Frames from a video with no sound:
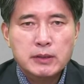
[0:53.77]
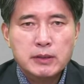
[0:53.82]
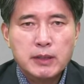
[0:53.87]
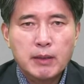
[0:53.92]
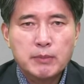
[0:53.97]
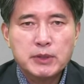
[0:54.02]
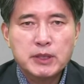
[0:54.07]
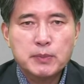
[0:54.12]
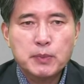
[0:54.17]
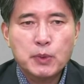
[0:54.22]

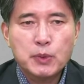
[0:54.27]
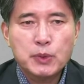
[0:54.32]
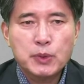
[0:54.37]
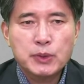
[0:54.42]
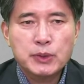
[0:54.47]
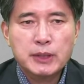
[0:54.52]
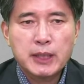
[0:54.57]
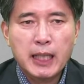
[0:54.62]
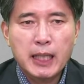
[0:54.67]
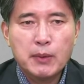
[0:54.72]

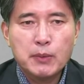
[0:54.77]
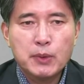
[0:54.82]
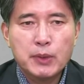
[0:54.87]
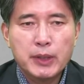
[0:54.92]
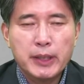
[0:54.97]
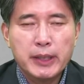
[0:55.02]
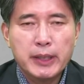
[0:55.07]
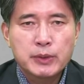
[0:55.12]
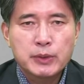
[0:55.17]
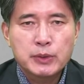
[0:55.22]
삼십오년
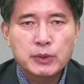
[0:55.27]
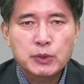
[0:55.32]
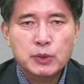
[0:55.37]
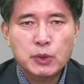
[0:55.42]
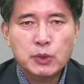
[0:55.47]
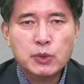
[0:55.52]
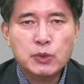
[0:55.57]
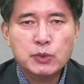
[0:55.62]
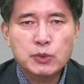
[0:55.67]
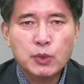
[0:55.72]
사월에
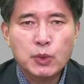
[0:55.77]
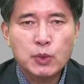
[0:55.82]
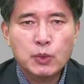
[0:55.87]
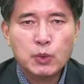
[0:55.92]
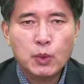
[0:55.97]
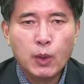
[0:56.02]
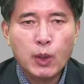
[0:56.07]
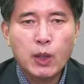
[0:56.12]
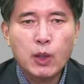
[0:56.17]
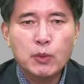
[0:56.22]
조선으로
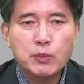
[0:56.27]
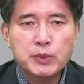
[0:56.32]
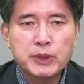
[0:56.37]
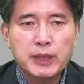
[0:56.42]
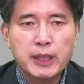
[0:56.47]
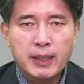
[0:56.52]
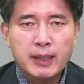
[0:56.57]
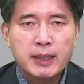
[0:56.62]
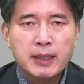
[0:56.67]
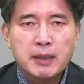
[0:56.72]

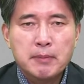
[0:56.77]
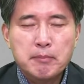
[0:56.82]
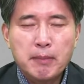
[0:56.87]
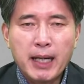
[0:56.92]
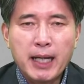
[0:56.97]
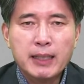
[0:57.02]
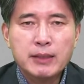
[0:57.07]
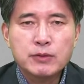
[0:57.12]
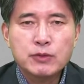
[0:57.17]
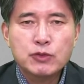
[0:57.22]
돌아옵니다.
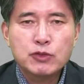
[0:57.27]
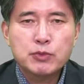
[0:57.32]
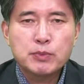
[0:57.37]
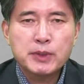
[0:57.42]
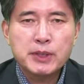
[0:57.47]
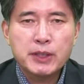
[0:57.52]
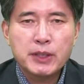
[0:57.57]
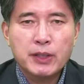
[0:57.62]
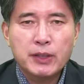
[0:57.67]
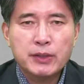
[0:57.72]
만
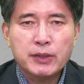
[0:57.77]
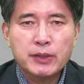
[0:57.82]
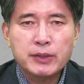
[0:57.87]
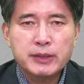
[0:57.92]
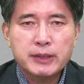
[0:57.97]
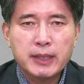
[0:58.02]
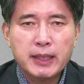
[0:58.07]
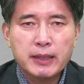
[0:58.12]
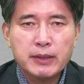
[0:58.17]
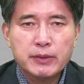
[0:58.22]
스물여덟
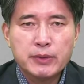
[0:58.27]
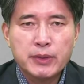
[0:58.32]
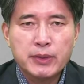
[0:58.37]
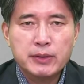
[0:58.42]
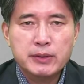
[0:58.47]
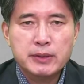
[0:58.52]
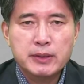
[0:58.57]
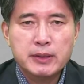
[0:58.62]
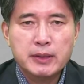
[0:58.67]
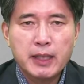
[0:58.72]
살
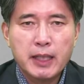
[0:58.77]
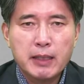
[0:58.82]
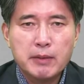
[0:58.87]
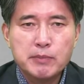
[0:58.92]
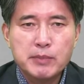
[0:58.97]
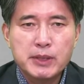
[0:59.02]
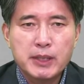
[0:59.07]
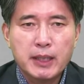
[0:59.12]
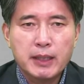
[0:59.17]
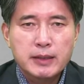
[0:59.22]
되었을
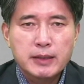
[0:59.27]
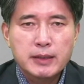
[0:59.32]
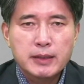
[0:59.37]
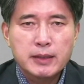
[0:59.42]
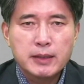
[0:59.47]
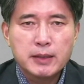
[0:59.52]
때입니다.